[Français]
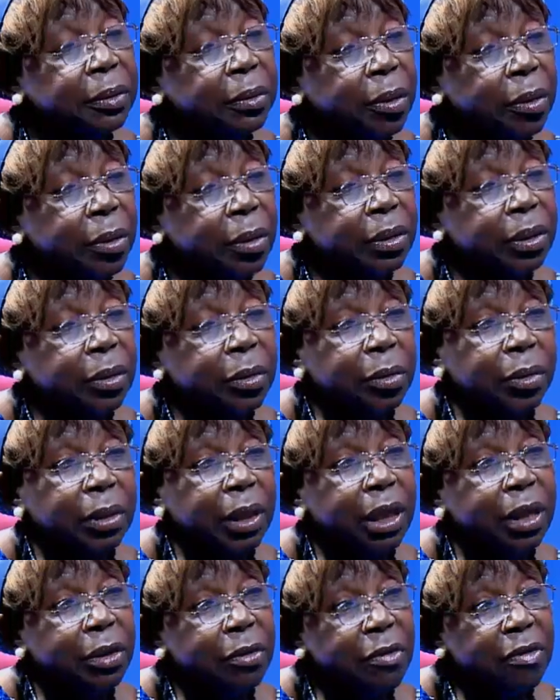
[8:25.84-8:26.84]
de l'autre
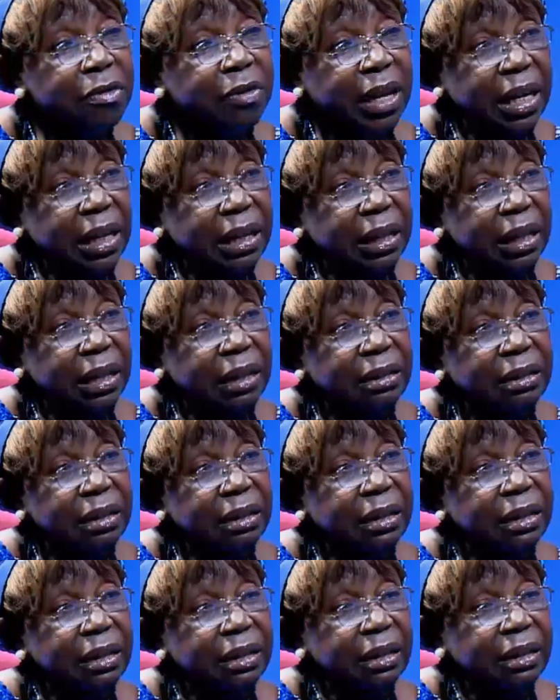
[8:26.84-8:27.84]
côté, les gouvernés.
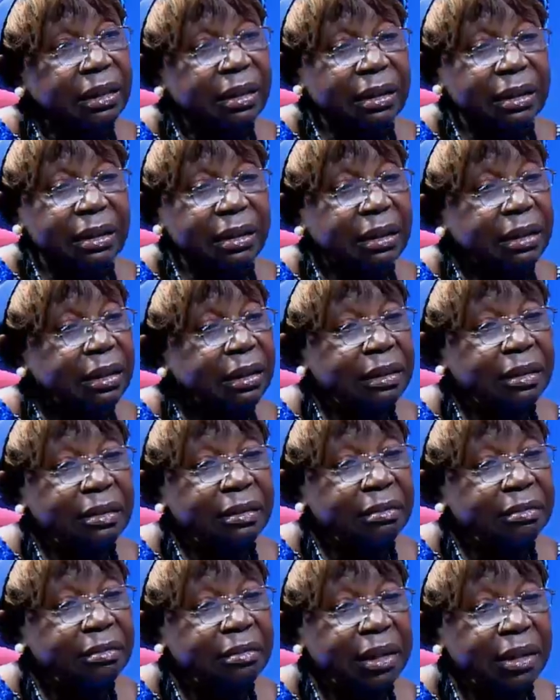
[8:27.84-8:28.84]
Et
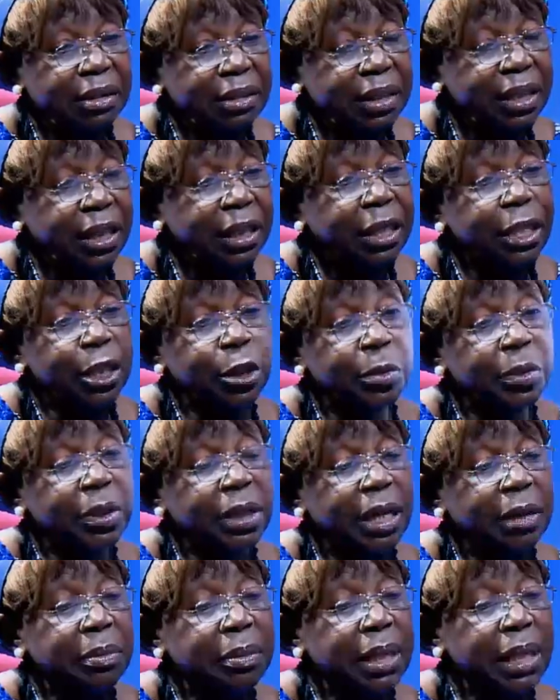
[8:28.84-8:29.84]
dans cette
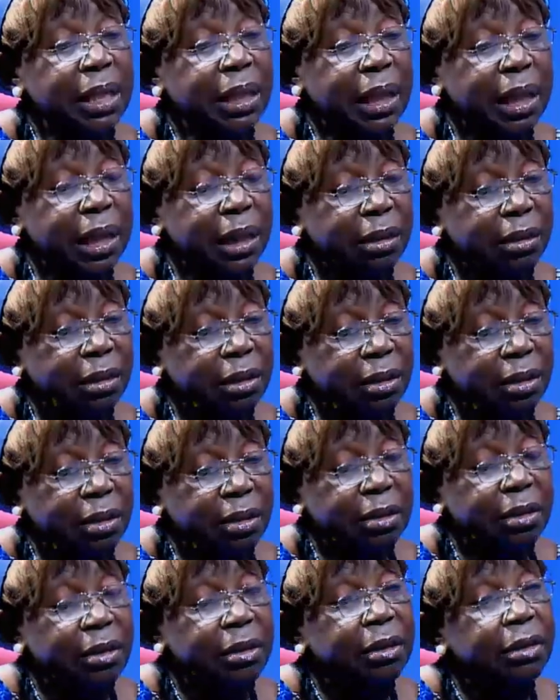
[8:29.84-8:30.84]
responsabilité,
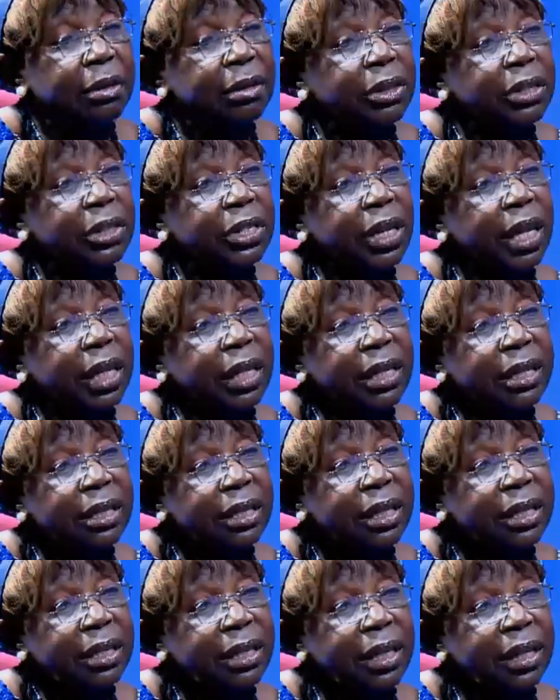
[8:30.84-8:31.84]
chacun
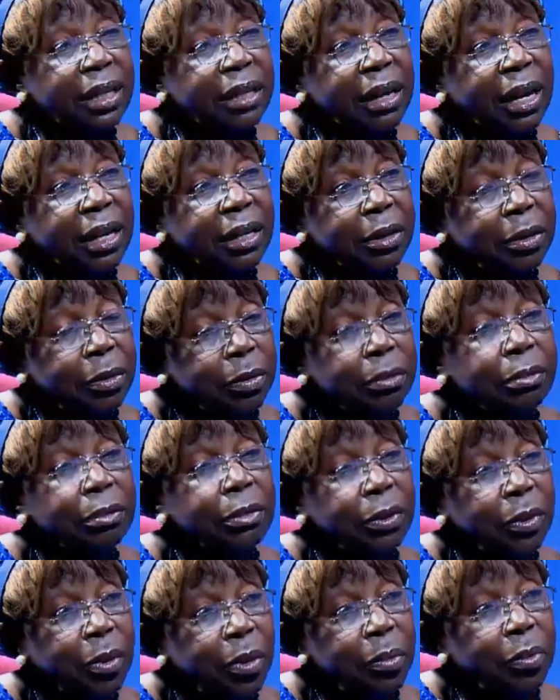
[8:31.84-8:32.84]
sait ce qu'il a
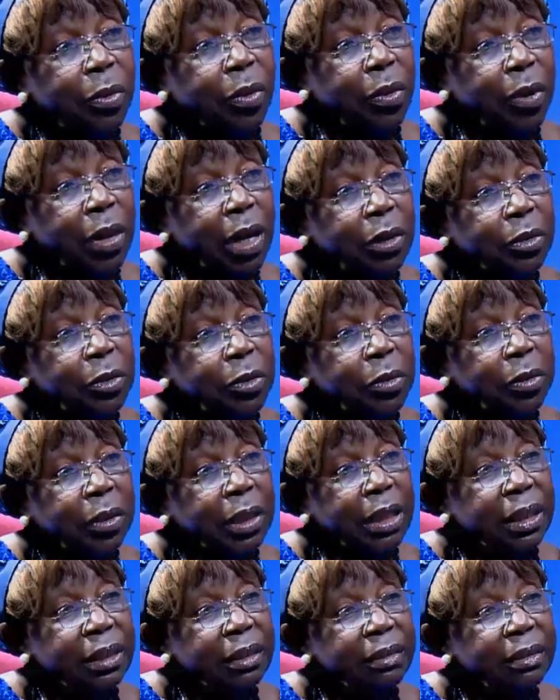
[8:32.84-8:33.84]
comme rôle à jouer.
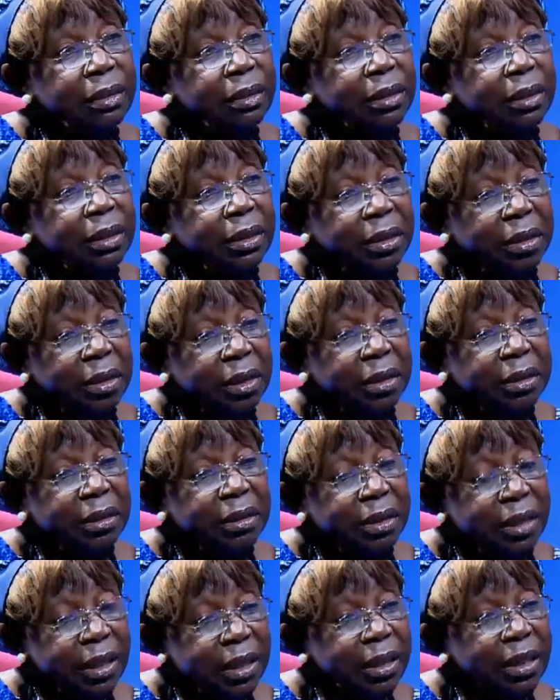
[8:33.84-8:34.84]
Et
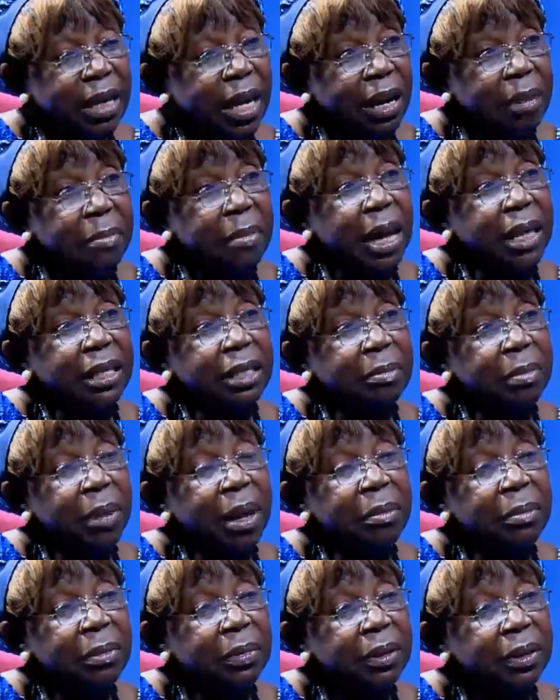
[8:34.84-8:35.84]
c'est ça la base
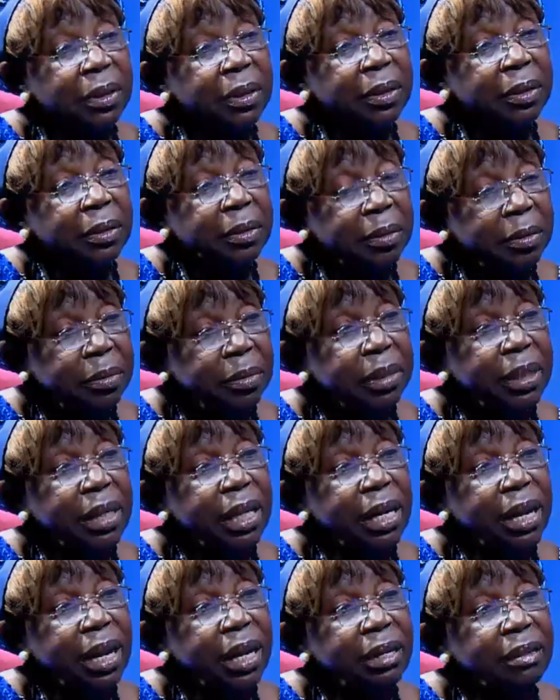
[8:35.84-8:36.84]
même des
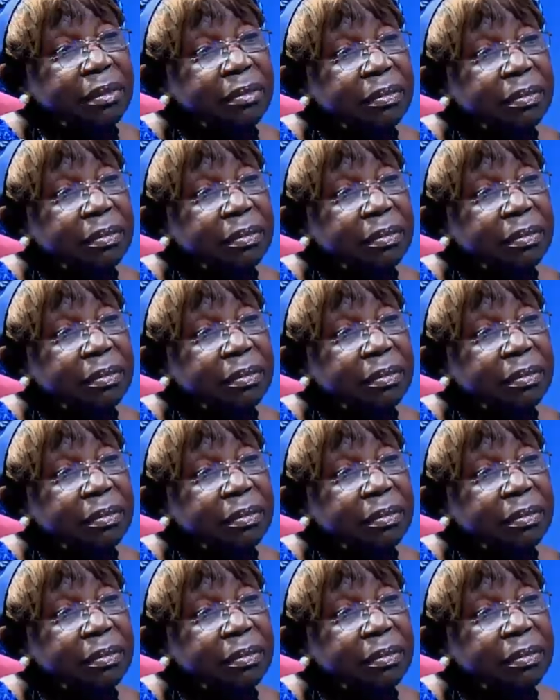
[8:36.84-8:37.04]
débats.